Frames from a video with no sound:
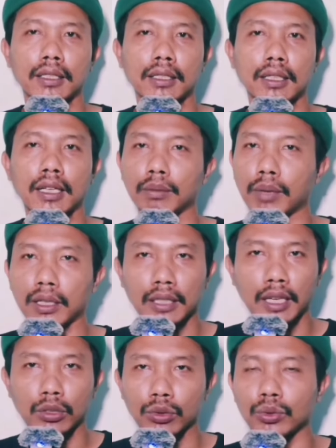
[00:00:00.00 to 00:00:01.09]
yang dibaca
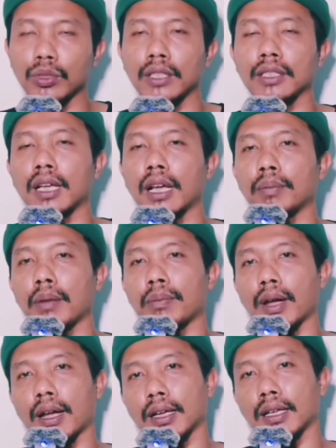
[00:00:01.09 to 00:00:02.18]
itu juga tidak
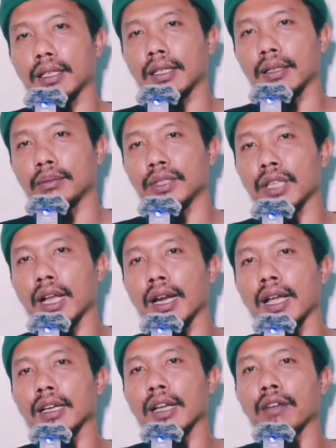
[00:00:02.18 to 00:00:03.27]
apa-apa.
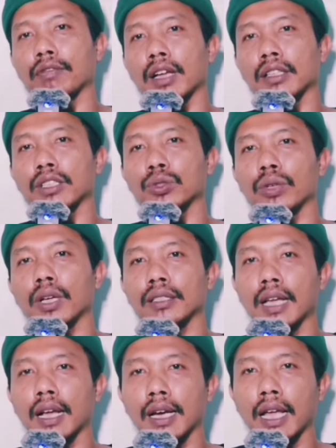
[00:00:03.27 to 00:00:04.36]
Misalkan hafalnya surat
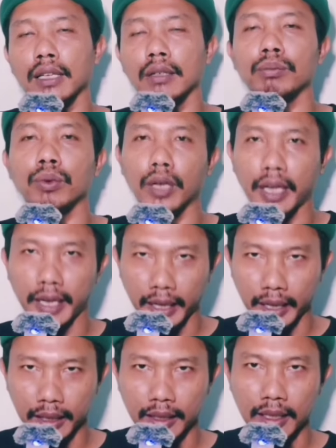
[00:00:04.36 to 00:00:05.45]
yang lain boleh.
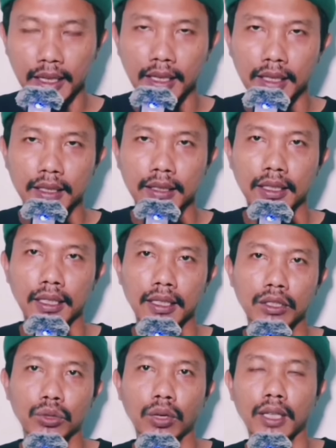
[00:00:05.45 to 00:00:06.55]

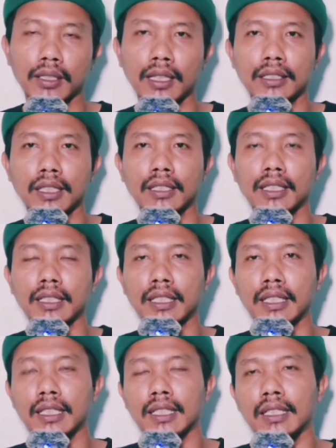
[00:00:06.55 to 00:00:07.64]
Jadi sholat hajat
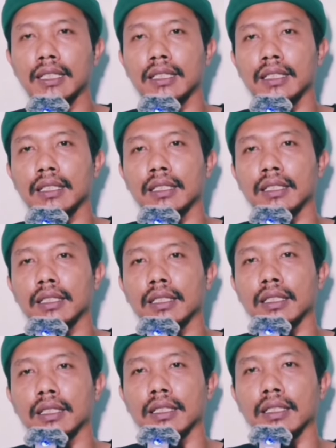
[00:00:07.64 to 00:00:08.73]
ini
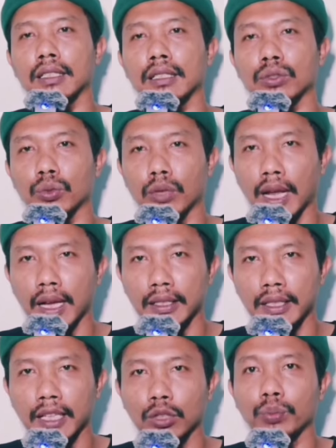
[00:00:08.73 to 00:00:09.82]

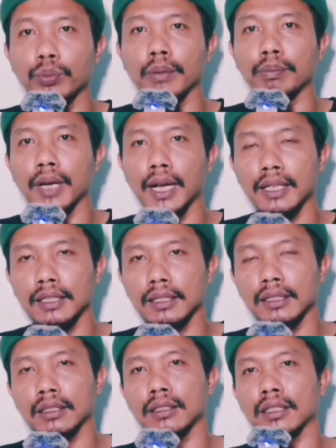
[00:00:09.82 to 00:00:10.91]
surahnya itu
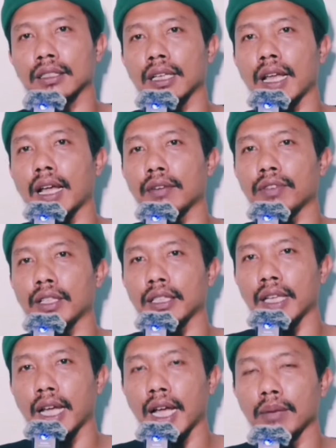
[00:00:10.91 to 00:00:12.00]
bebas setelah
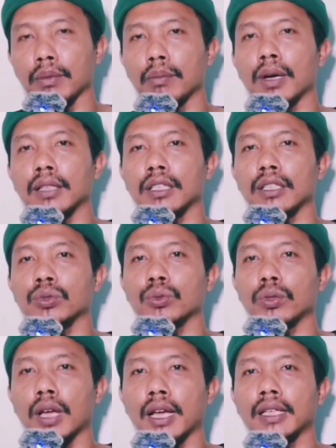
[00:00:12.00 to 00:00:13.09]
Al-Fatihah membaca
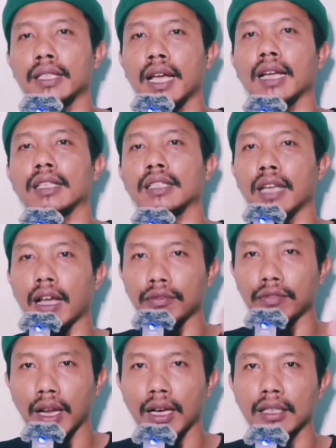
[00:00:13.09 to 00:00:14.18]
surah yang
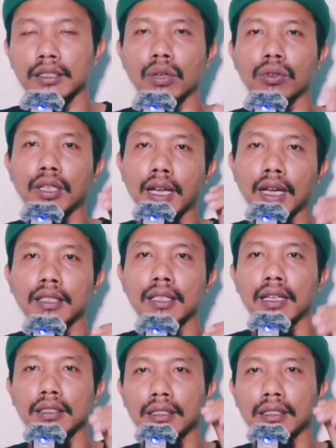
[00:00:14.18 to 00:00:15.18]
dihafal saudara dan